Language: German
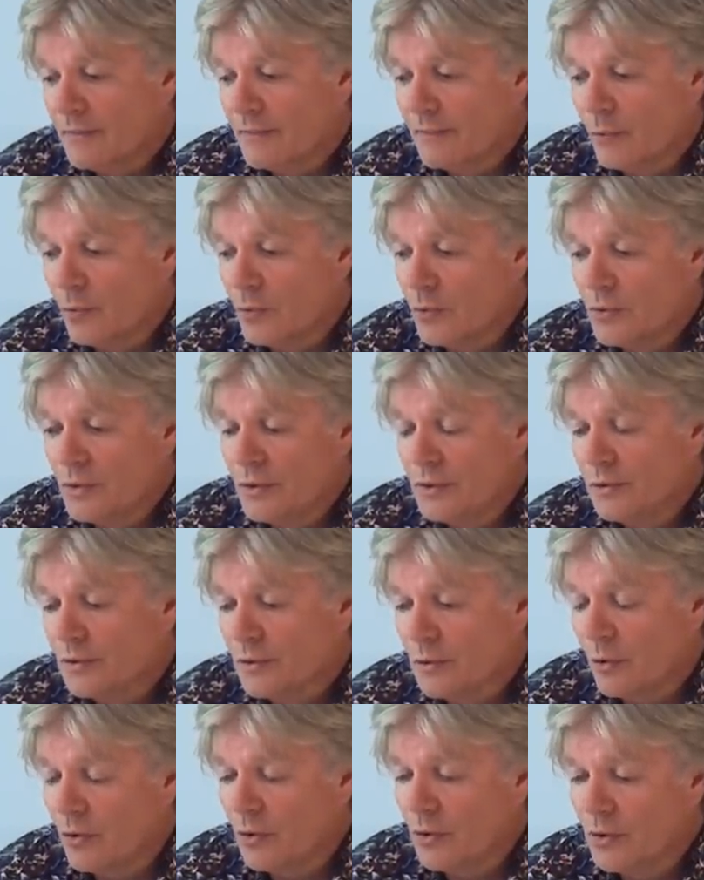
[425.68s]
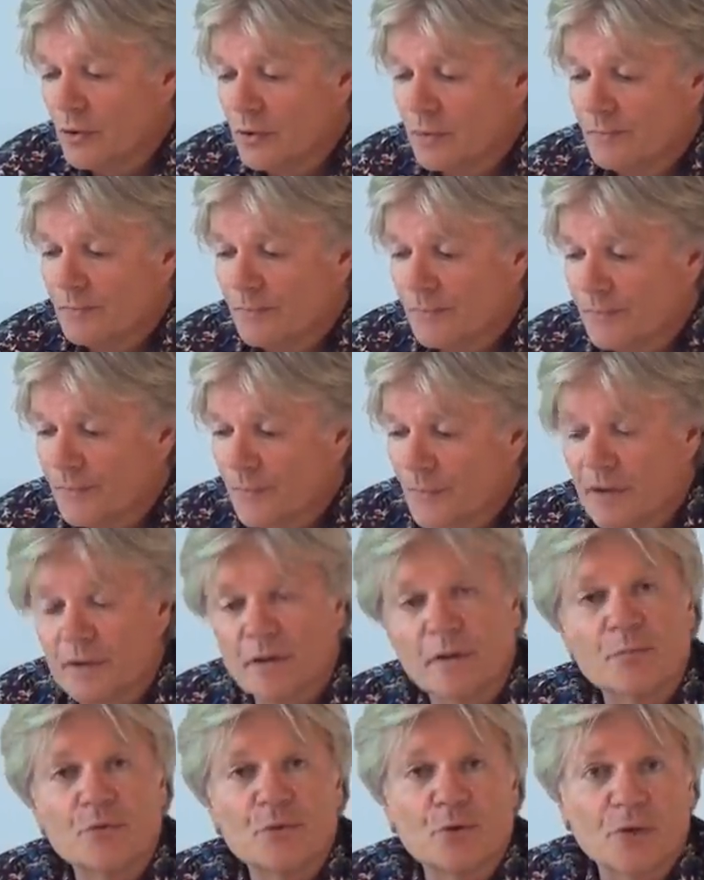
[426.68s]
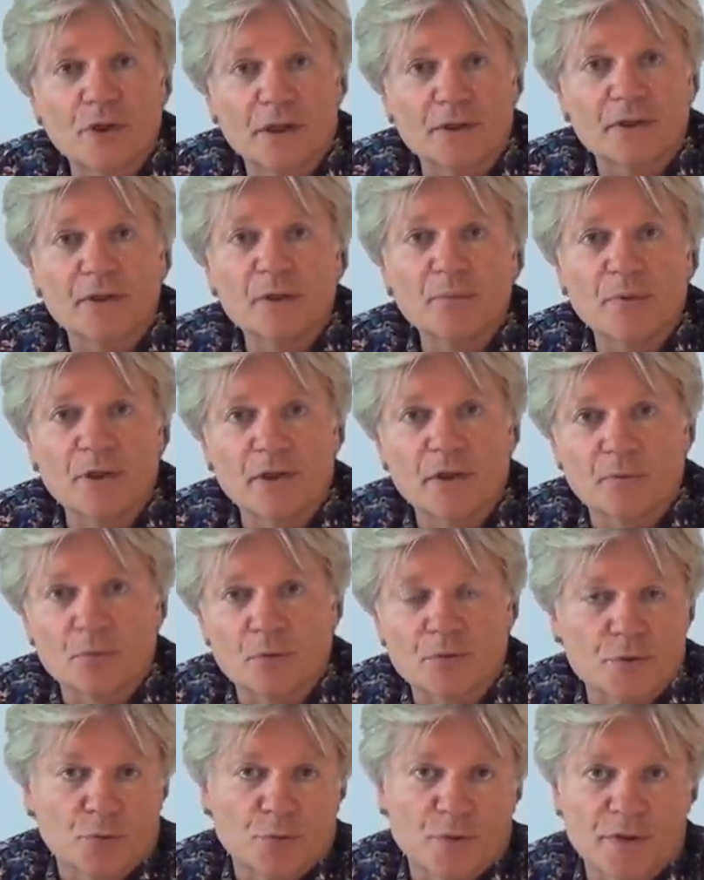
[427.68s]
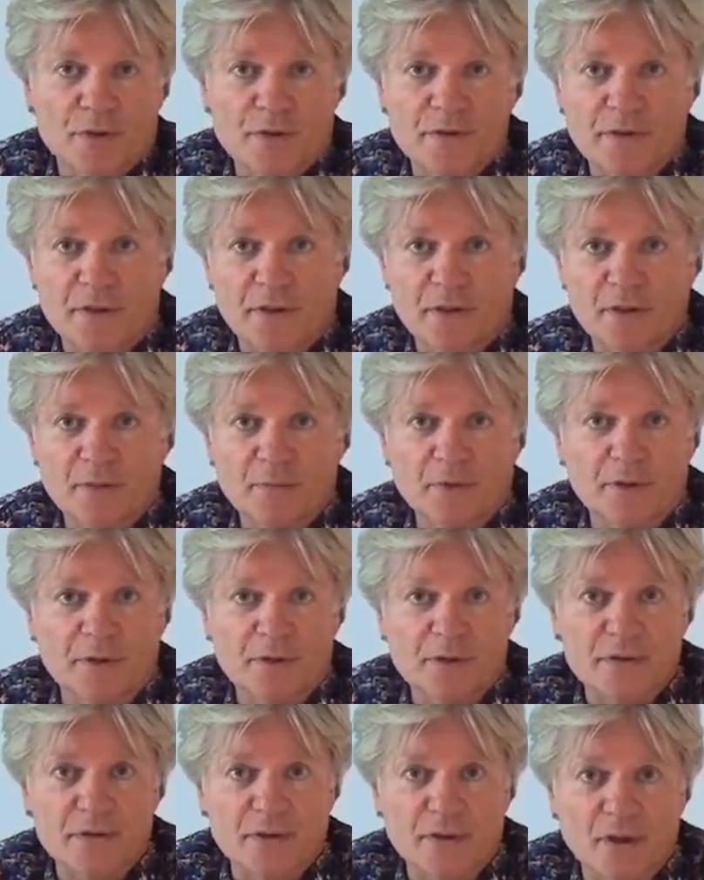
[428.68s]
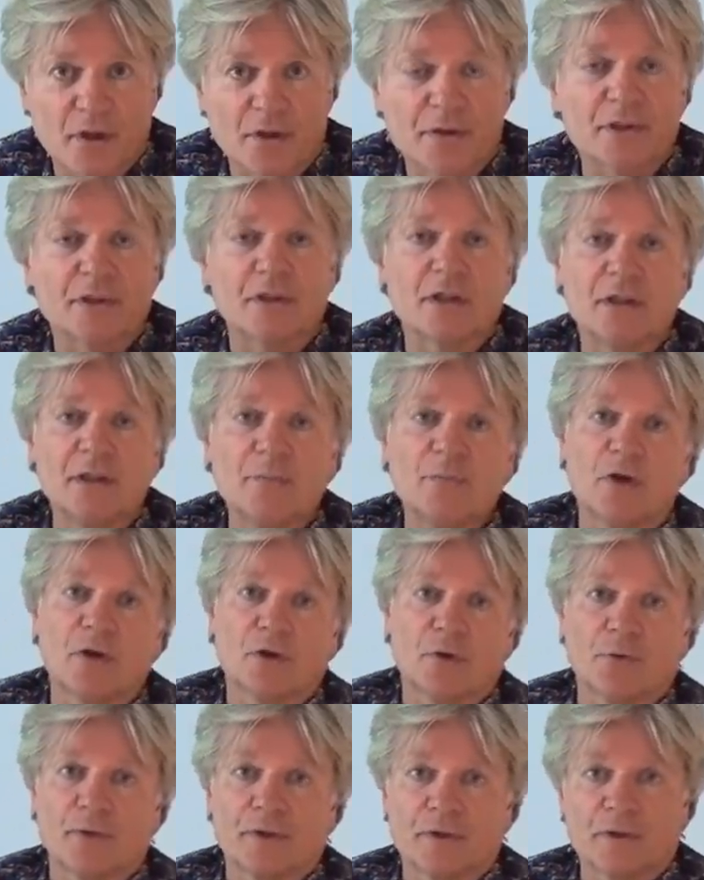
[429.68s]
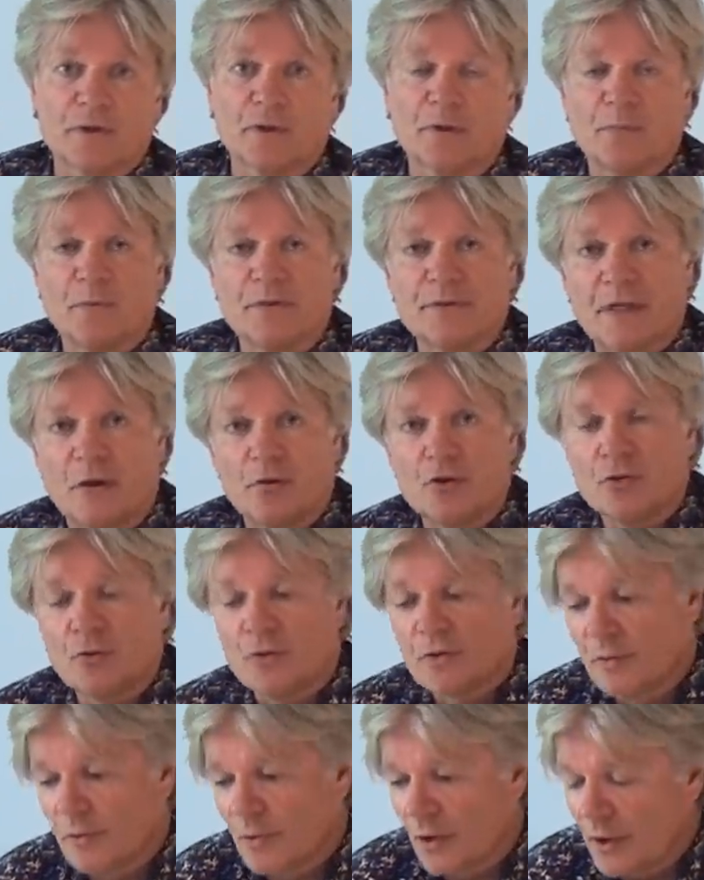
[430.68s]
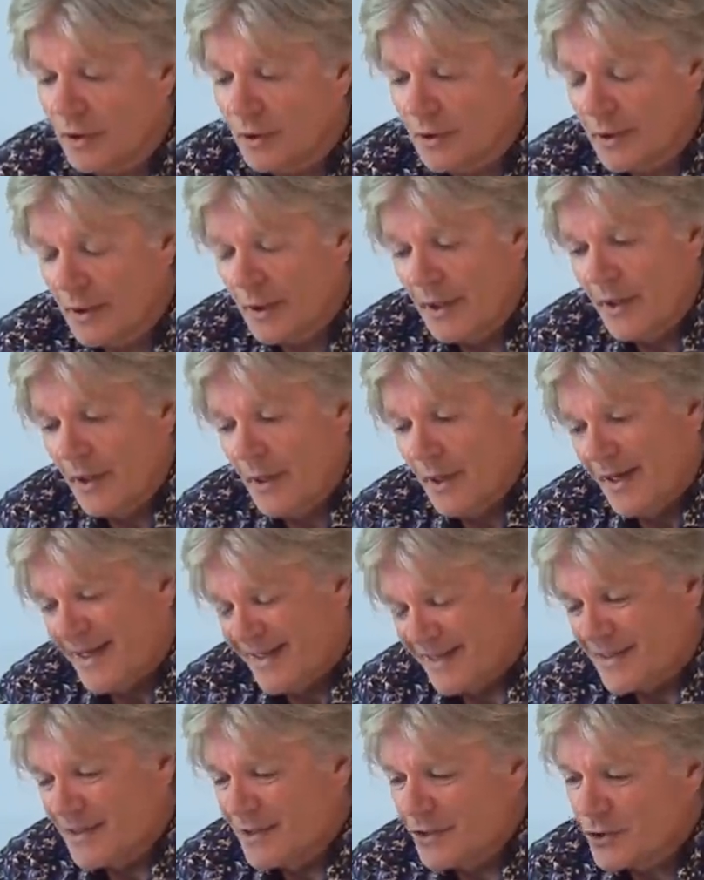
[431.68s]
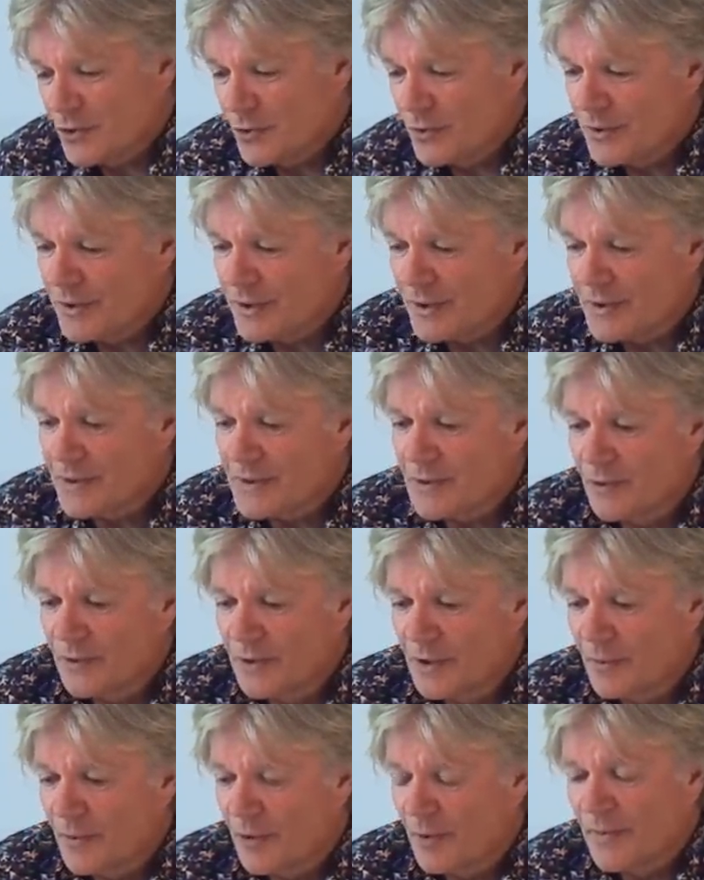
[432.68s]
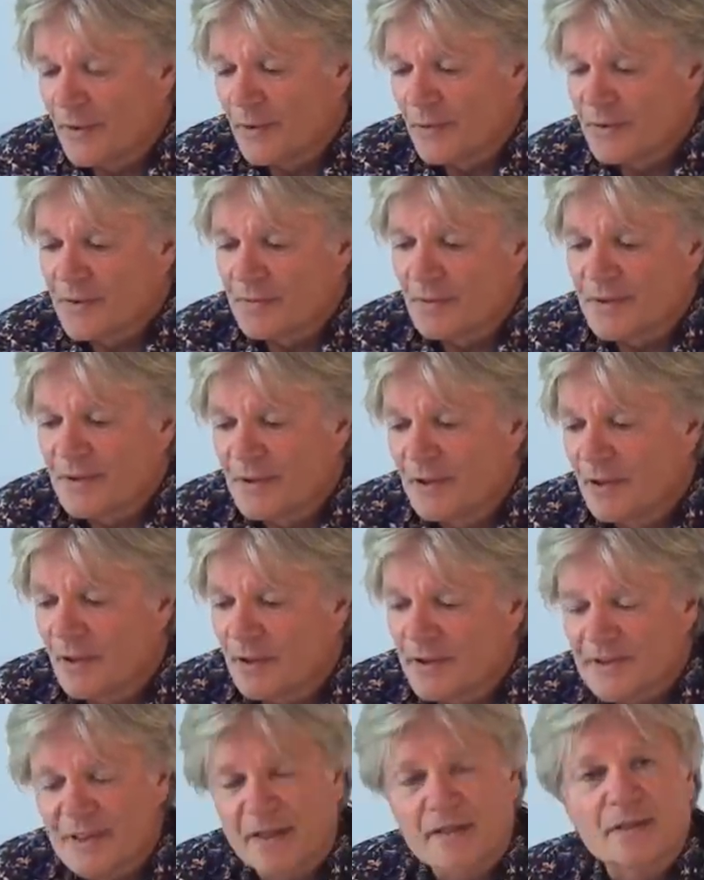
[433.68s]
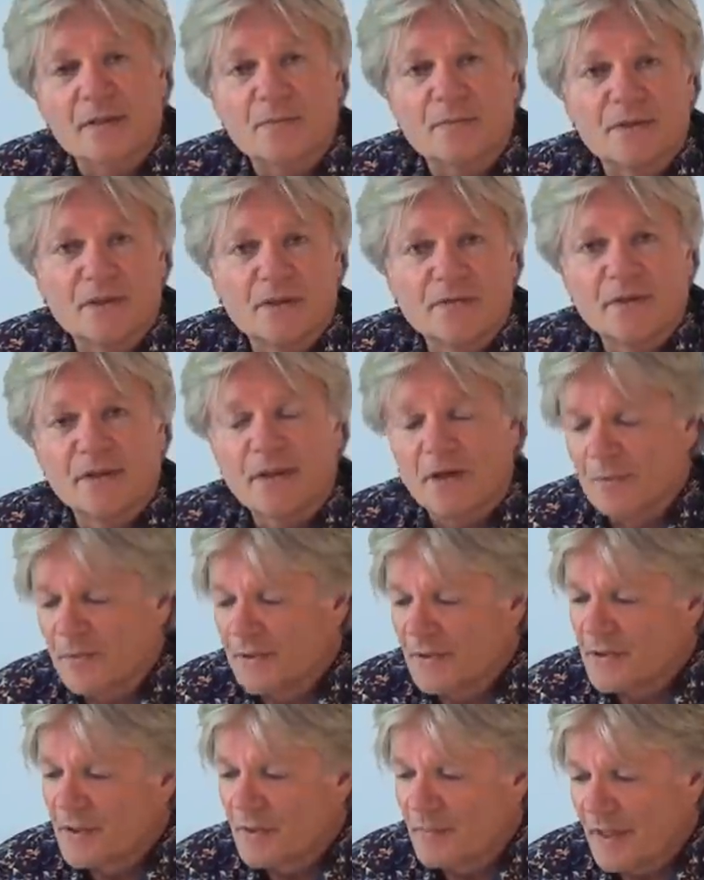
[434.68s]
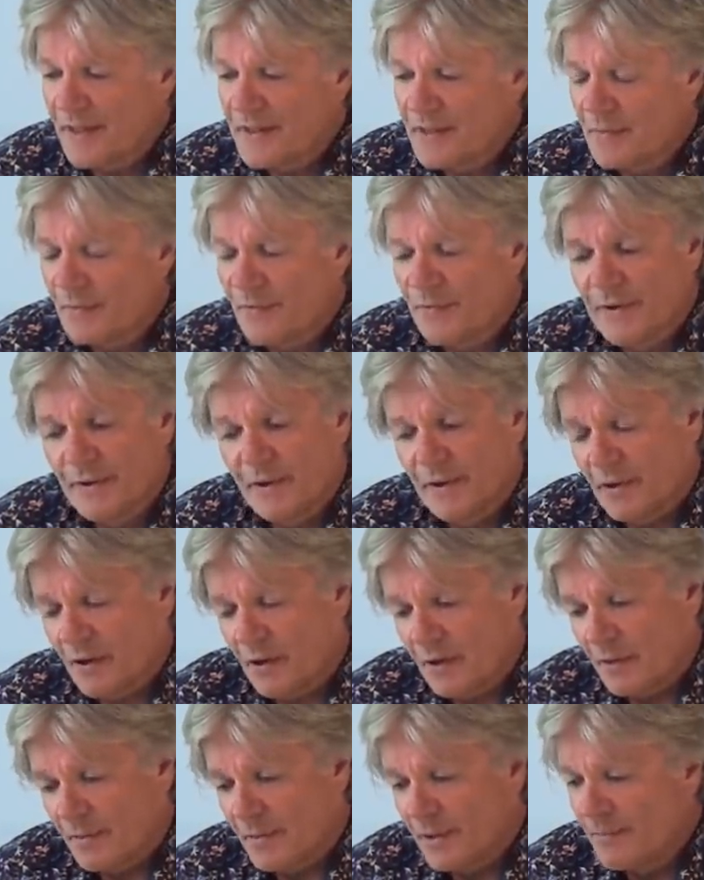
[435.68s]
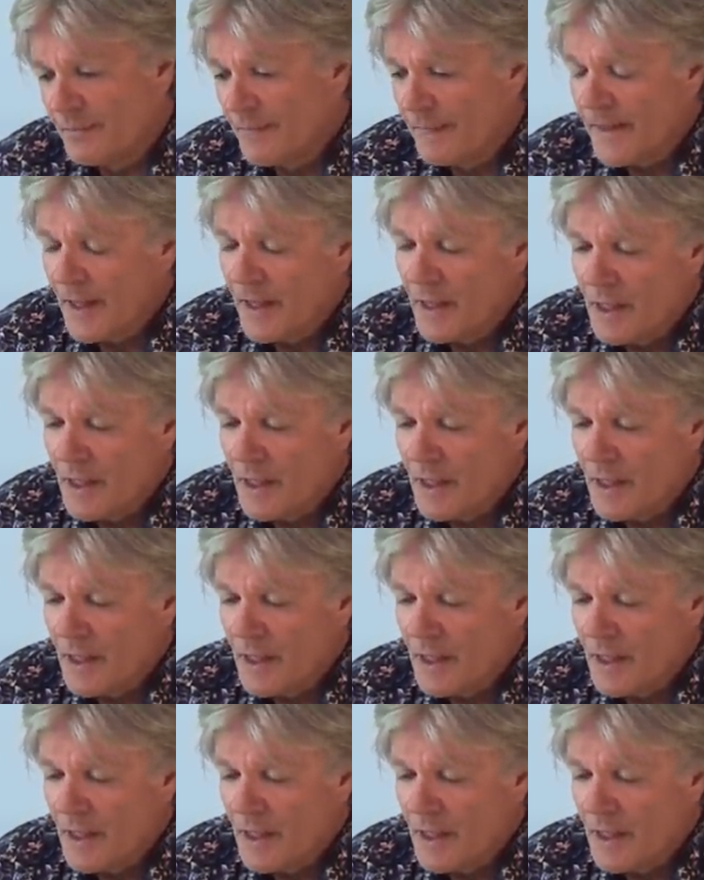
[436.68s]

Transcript: wohl doch in der Psychiatrie bringen muss. Übrigens erinnert mich das sehr an die Klimaleugner, da hat man es auch schon gemacht. Es ist schon äh, sonderbar bei uns, was hier alles akzeptiert wird, auch mit dieser Maskenpflicht. Aber